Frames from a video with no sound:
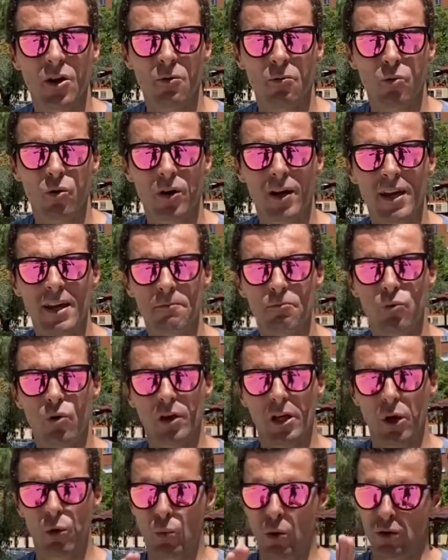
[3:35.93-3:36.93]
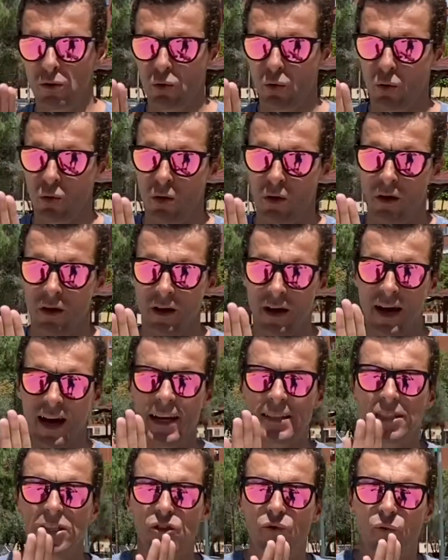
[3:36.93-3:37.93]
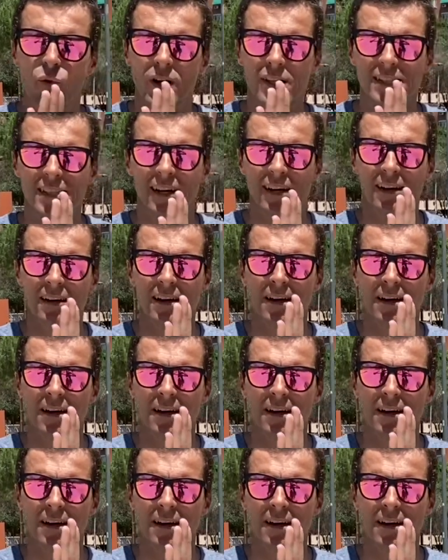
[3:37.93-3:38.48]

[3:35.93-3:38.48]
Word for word: ¿Por qué? Porque cuando haces fuerza